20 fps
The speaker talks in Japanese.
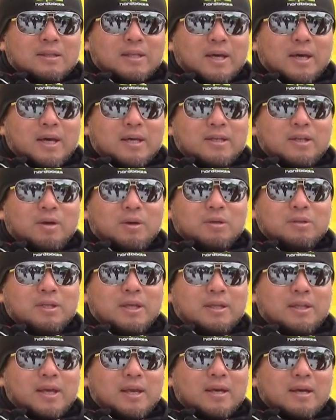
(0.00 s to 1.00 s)
で日本
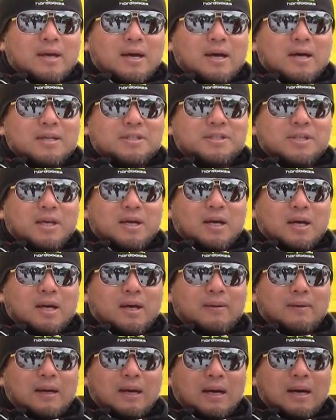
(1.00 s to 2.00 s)
で展開してか
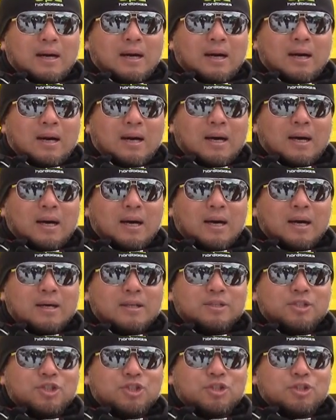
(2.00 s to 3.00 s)
ら
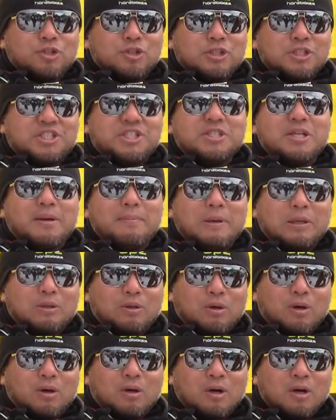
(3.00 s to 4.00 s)
は11年目
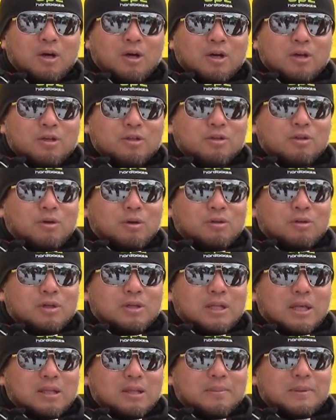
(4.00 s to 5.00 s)
というこ
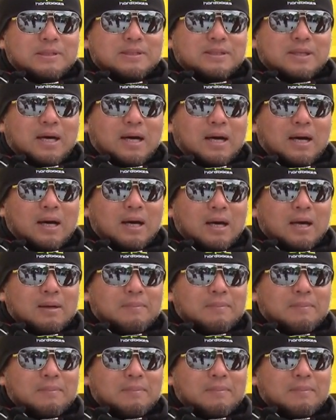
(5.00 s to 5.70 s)
とになってますが、